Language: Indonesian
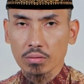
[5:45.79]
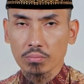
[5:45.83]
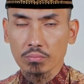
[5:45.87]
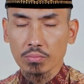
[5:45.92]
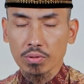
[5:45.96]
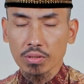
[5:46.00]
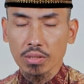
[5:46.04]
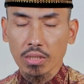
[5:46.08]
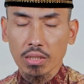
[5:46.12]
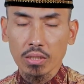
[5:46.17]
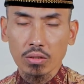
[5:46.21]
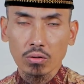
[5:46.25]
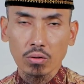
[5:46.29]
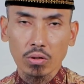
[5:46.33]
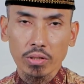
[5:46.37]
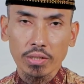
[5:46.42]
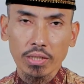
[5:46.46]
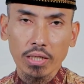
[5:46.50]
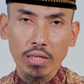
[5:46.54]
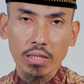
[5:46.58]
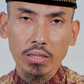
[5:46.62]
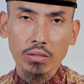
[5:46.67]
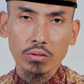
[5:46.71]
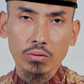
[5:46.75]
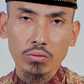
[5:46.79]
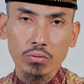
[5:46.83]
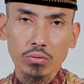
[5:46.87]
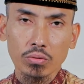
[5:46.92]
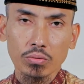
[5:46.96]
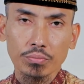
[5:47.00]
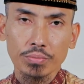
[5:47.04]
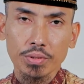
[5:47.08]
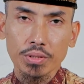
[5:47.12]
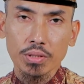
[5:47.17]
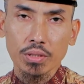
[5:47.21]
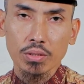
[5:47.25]
menyenggol yaitu
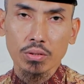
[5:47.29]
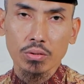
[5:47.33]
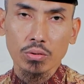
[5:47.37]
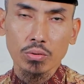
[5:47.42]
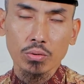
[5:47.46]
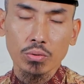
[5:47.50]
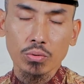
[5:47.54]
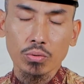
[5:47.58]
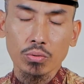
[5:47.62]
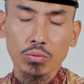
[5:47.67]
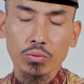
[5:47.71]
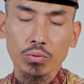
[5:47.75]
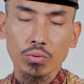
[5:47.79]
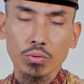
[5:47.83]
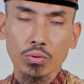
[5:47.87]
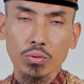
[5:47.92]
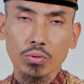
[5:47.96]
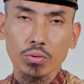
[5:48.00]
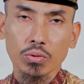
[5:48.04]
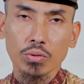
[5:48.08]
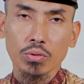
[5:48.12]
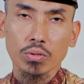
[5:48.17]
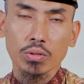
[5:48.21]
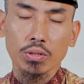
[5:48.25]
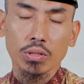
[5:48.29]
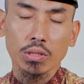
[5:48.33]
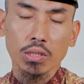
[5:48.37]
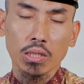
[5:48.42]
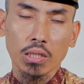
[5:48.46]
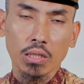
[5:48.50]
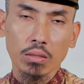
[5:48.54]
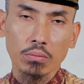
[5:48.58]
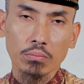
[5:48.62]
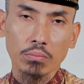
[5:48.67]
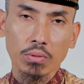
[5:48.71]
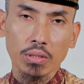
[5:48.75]
menyentuh untuk
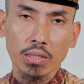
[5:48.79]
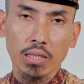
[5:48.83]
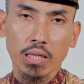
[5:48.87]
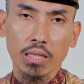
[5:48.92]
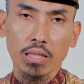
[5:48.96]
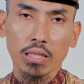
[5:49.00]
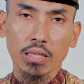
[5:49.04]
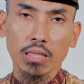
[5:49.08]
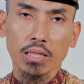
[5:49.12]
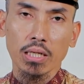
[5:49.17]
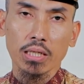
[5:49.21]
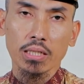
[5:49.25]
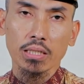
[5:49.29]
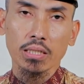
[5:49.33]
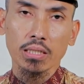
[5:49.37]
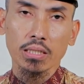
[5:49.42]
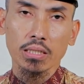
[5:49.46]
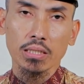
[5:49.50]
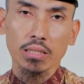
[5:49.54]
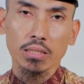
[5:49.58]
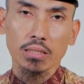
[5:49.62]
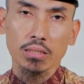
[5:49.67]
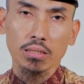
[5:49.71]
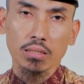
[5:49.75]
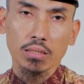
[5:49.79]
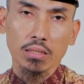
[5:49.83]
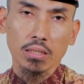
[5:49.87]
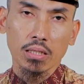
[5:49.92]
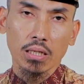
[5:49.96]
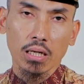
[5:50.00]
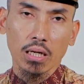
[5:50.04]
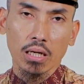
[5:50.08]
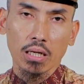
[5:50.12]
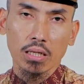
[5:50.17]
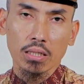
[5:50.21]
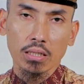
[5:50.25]
ya menarik kaki
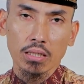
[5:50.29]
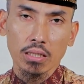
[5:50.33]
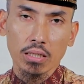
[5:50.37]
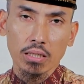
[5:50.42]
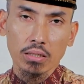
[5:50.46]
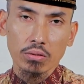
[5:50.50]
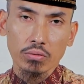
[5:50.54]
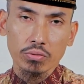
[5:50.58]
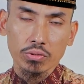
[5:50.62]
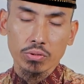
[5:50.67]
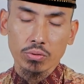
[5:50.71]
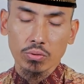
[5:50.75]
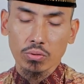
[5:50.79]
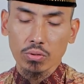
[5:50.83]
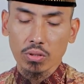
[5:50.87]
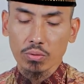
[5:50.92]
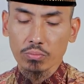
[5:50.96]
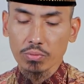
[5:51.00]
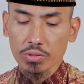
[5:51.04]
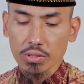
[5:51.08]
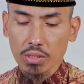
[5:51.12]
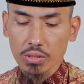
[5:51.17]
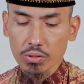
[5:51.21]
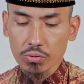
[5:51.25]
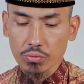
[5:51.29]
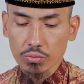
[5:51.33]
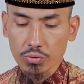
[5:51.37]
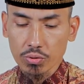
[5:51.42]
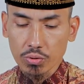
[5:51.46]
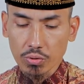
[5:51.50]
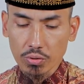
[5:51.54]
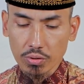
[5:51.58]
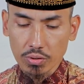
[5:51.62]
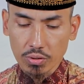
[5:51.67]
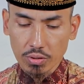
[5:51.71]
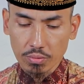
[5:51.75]
agar Rasulullah bisa
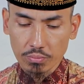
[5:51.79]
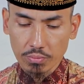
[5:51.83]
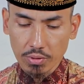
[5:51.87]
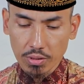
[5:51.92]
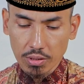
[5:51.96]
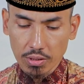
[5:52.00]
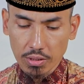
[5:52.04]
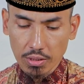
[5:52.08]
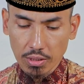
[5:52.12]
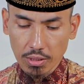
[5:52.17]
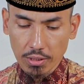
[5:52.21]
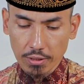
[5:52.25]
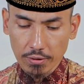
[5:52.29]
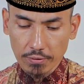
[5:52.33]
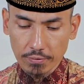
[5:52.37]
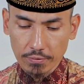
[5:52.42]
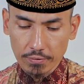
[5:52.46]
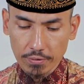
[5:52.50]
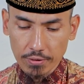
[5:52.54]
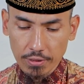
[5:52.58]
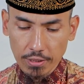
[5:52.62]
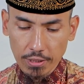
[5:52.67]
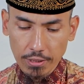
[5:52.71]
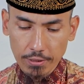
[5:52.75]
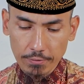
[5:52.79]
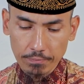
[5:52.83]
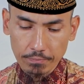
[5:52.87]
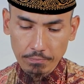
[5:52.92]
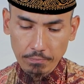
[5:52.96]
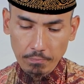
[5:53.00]
sujud demikian ya